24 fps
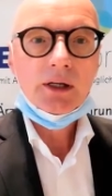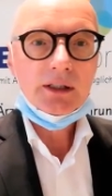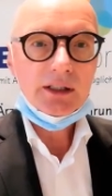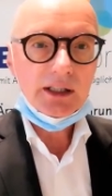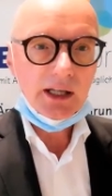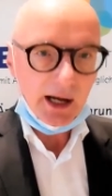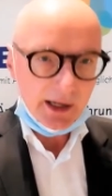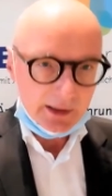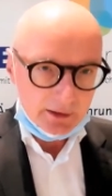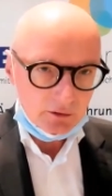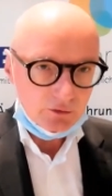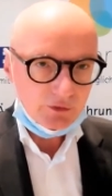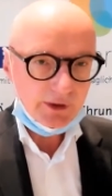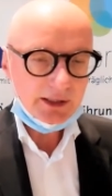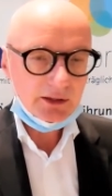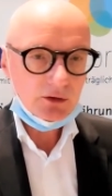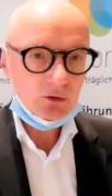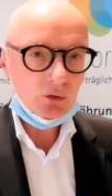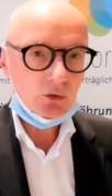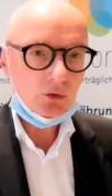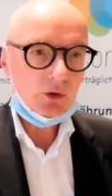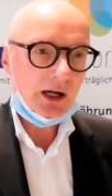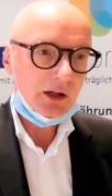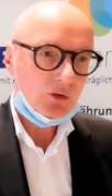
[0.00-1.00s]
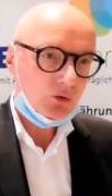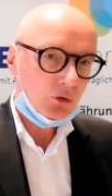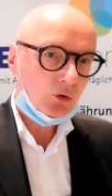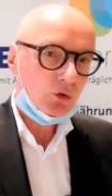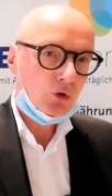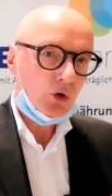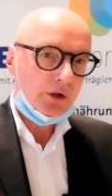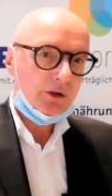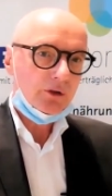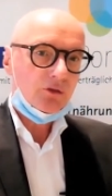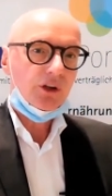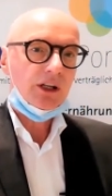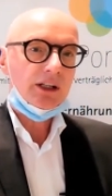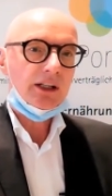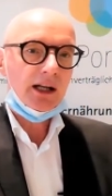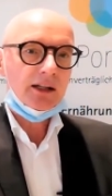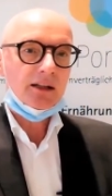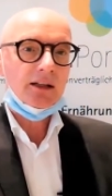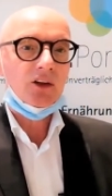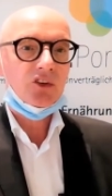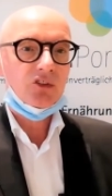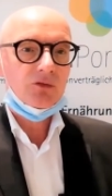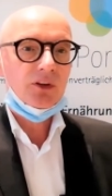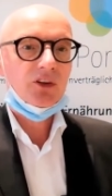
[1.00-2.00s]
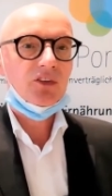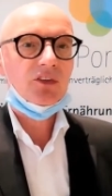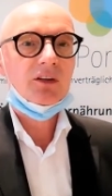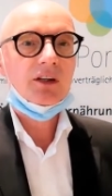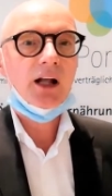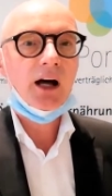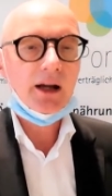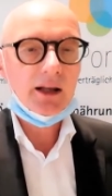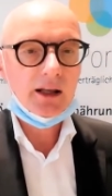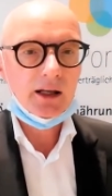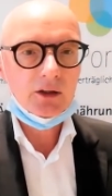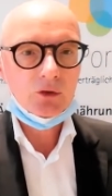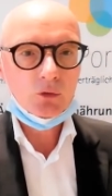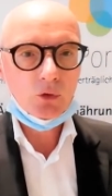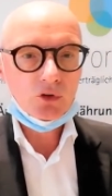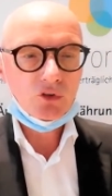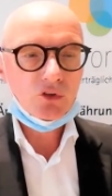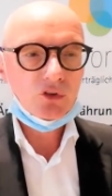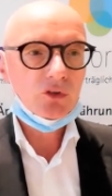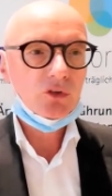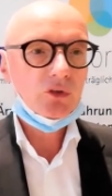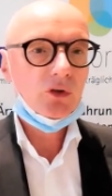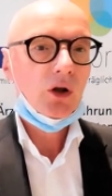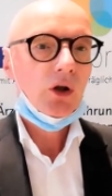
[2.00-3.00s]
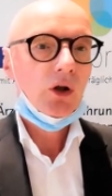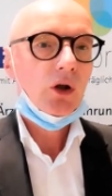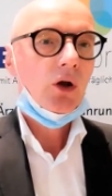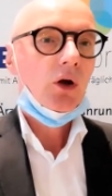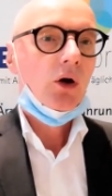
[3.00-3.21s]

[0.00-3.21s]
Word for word: die Anwendung. Also können wir dann das Wissen nachher nutzen,